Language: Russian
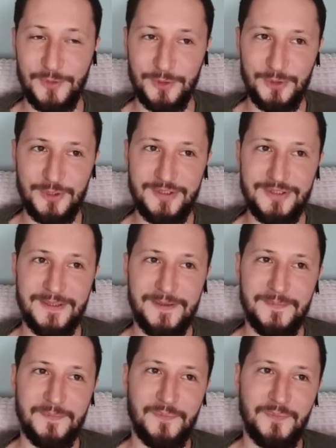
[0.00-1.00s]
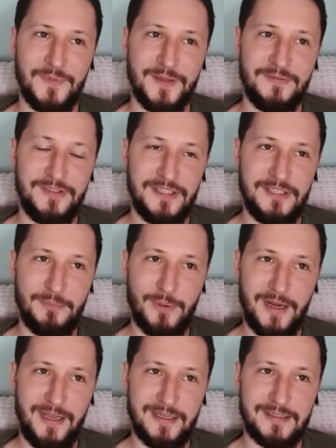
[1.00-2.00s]
Ну, то есть, все эти
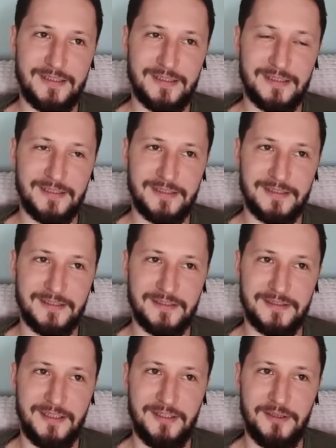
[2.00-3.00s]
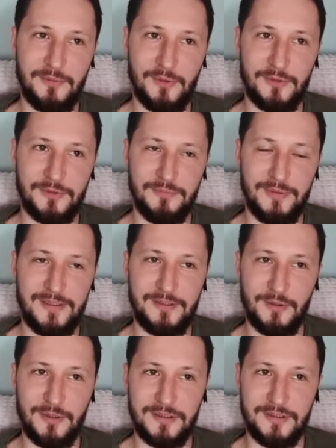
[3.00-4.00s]
проекты, они могут
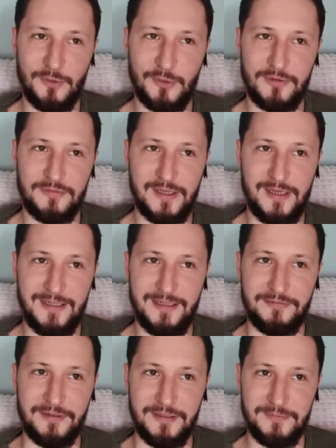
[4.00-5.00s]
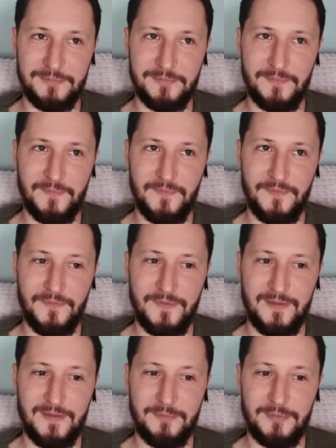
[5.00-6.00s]
быть только на уровне головы.
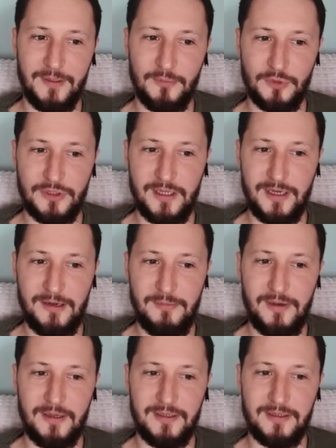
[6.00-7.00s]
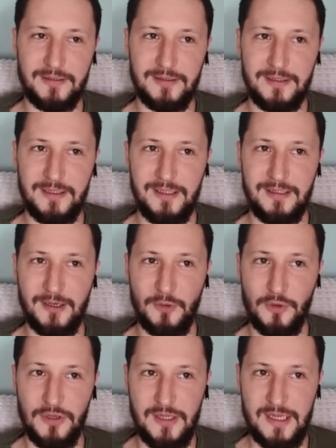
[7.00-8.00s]
Потому что рыба – это не
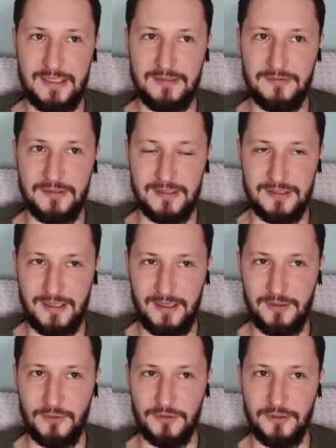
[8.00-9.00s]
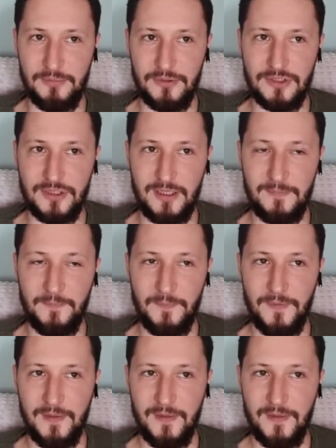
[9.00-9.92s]
такой действенный знак, он обычно